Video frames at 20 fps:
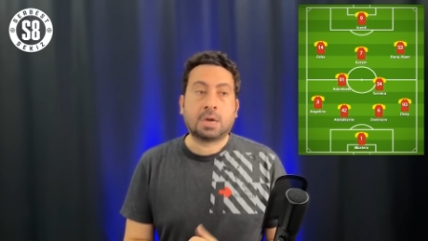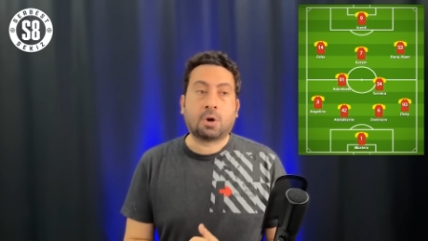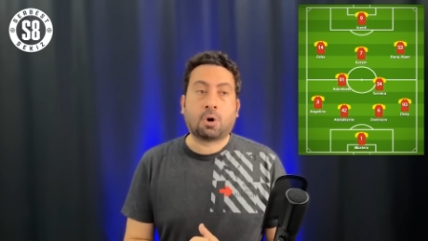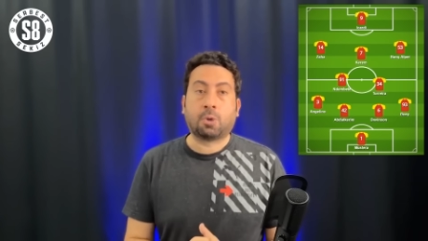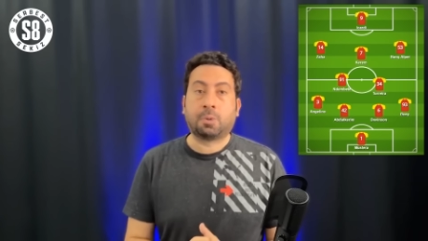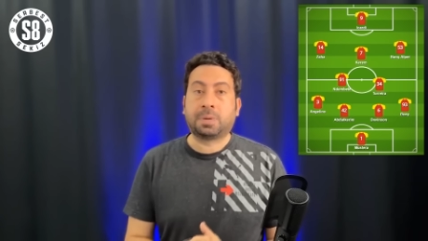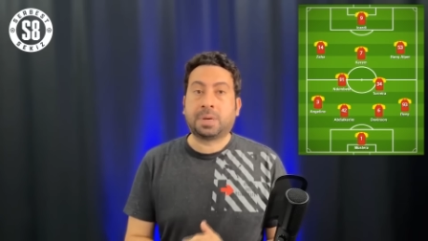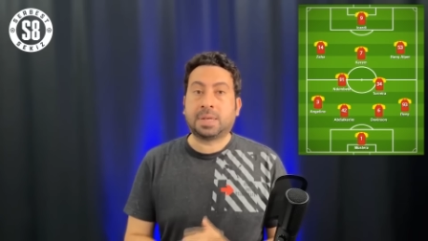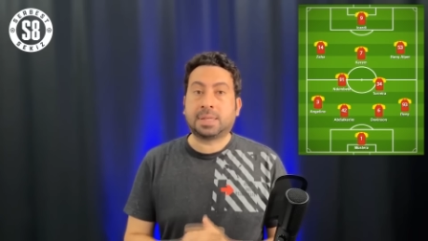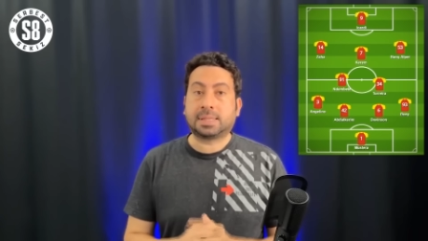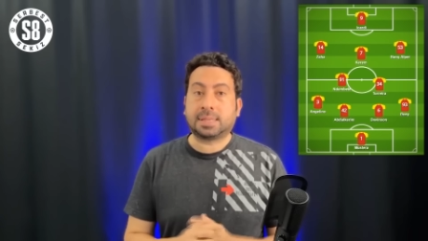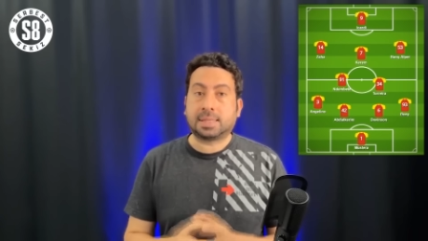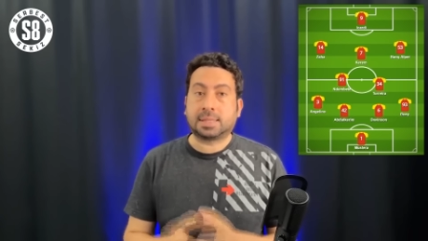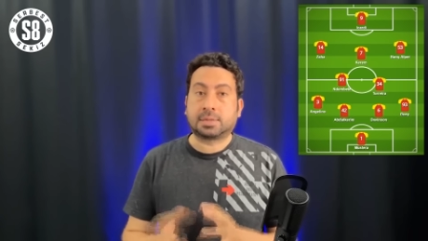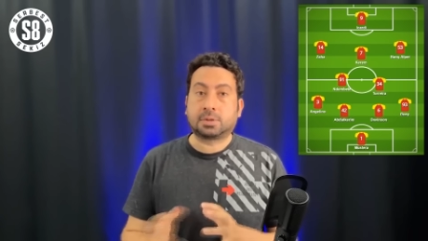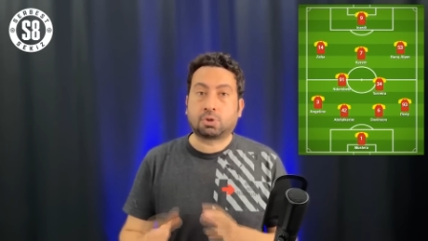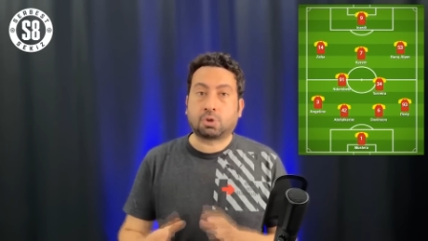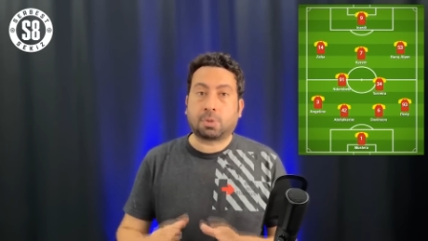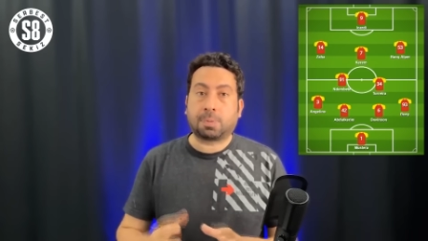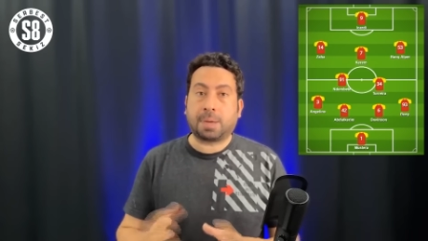o prese
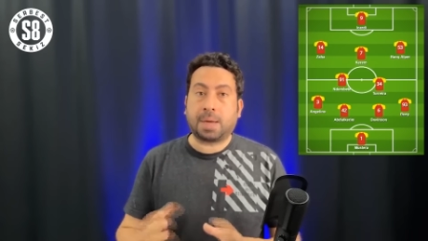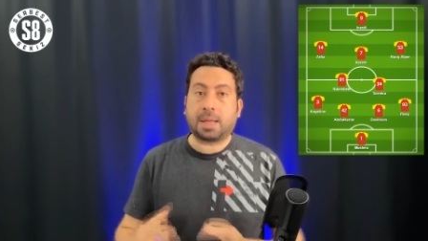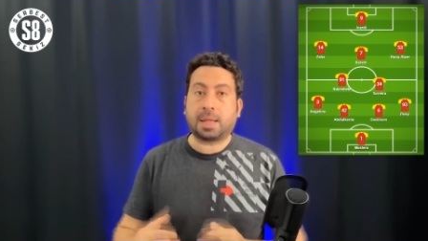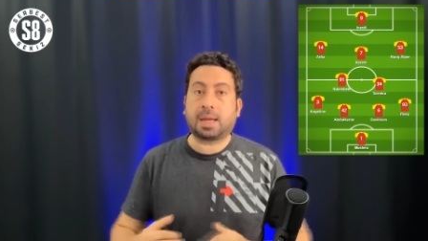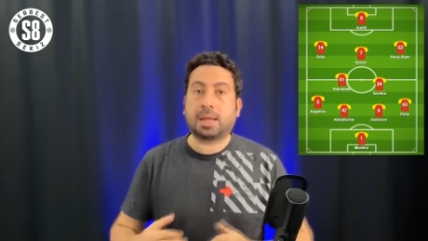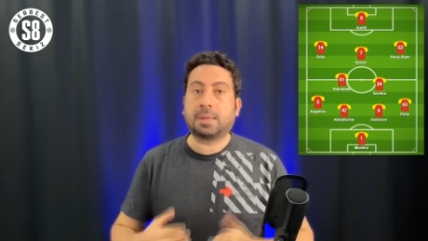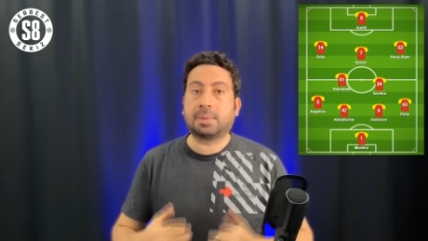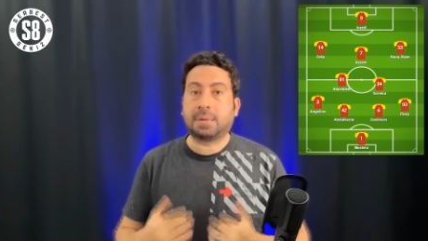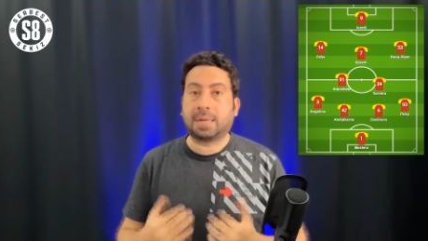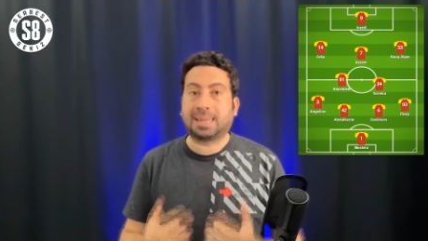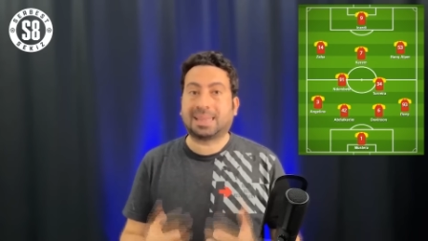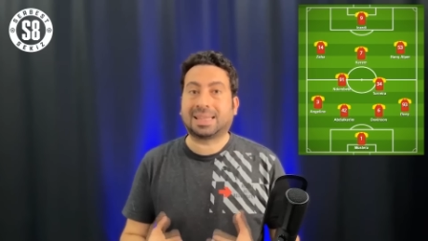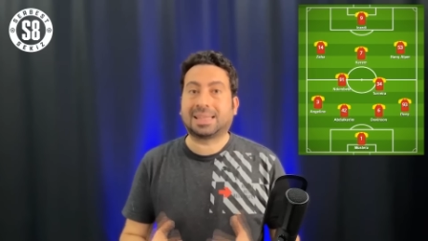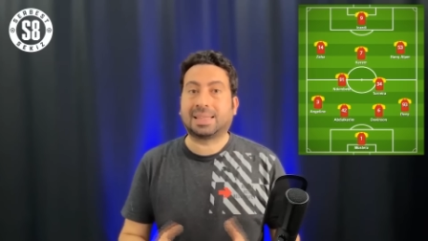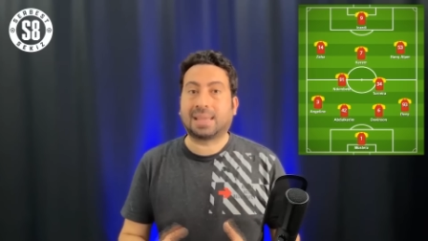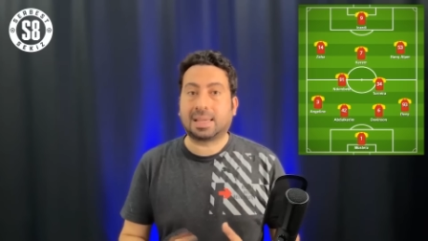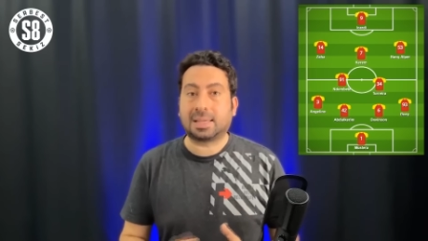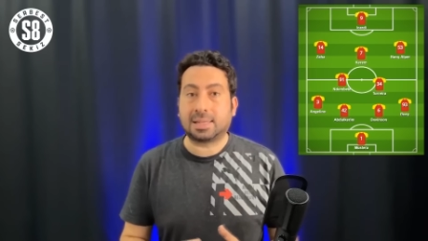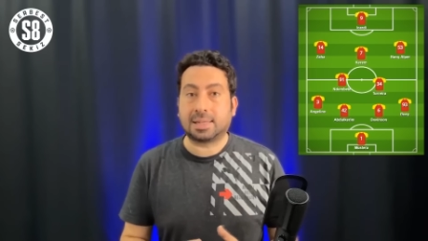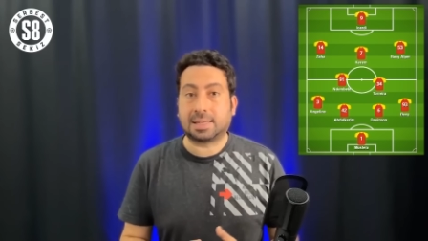stoperlerle
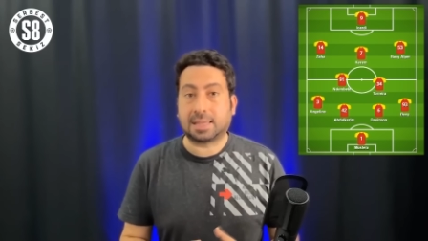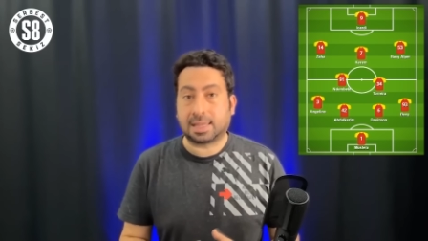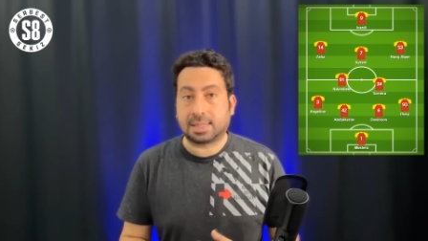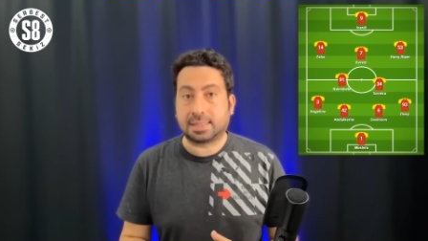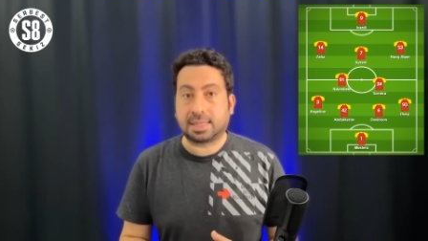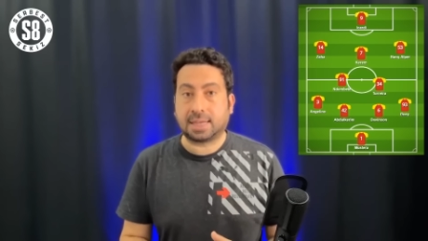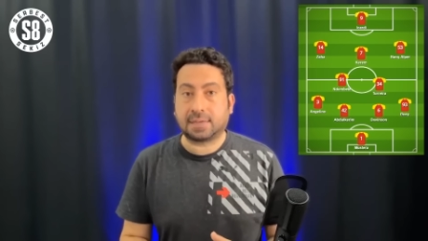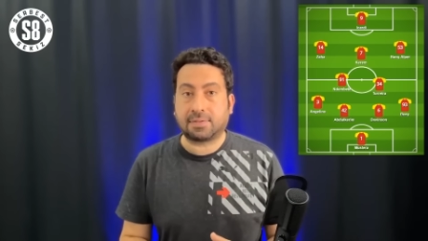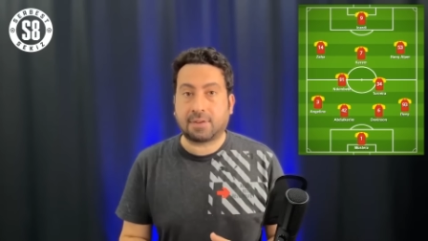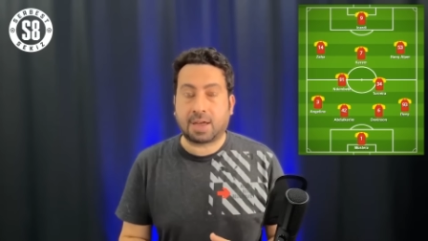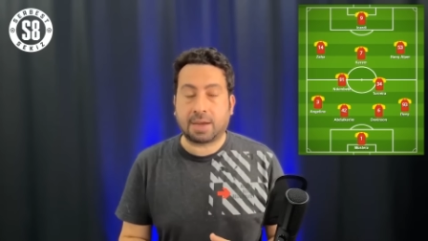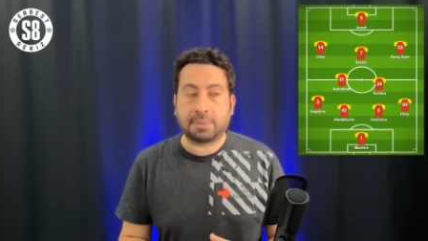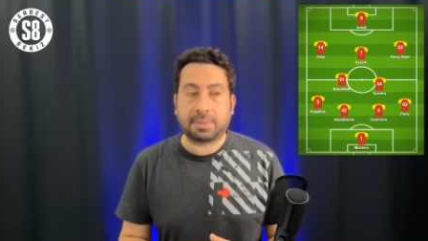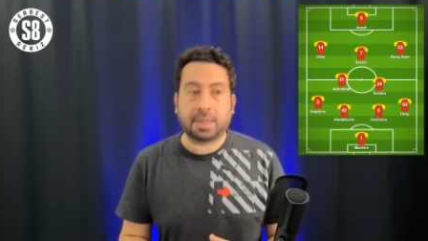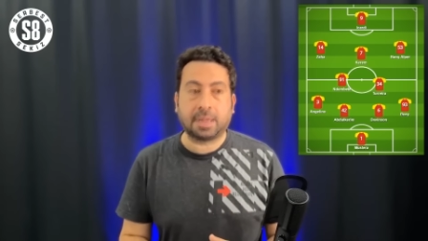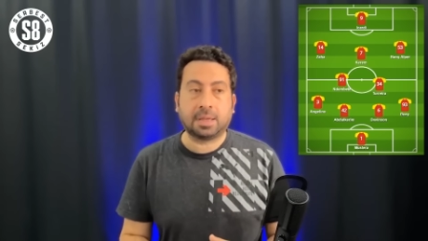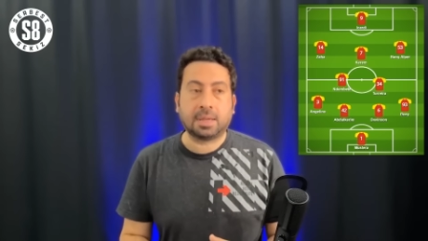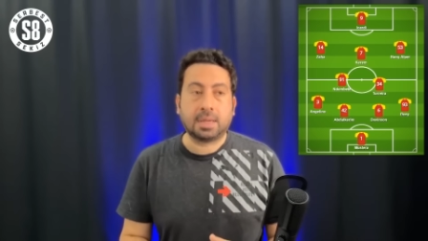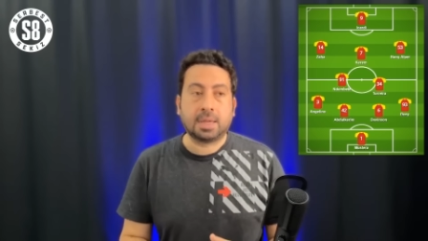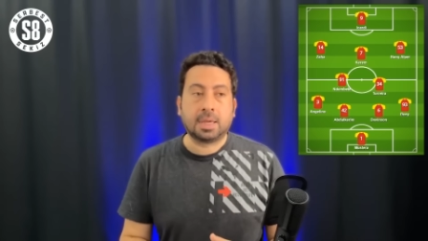birlikte de- destek
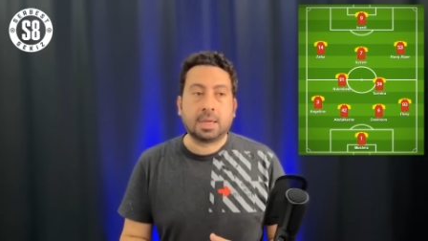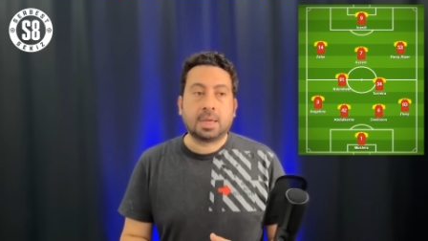verme.